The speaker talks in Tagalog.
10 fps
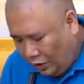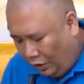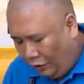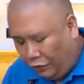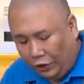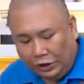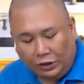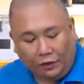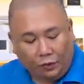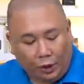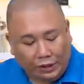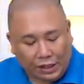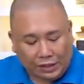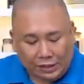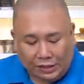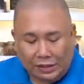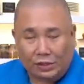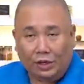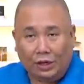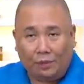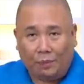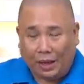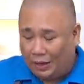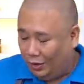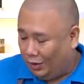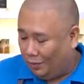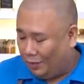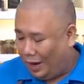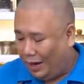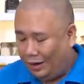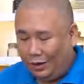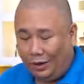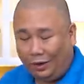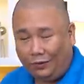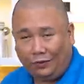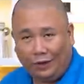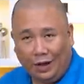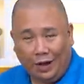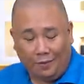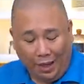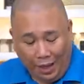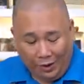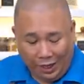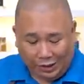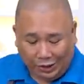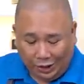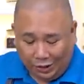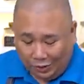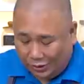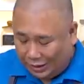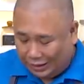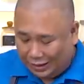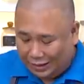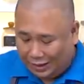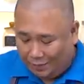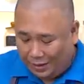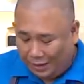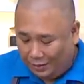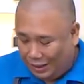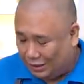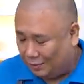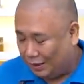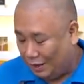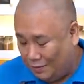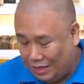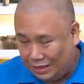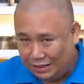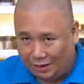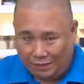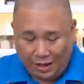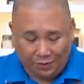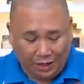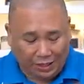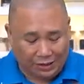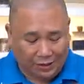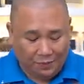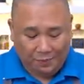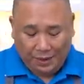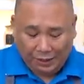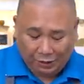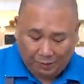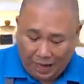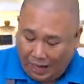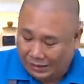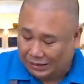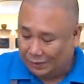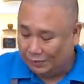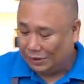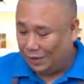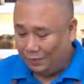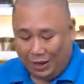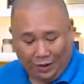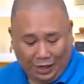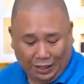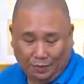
Of course, you have to adjust the seasoning depending on the brand of mayonnaise you're using. Kasi some mayonnaise matamis, some mayonnaise medyo maasim, some mayonnaise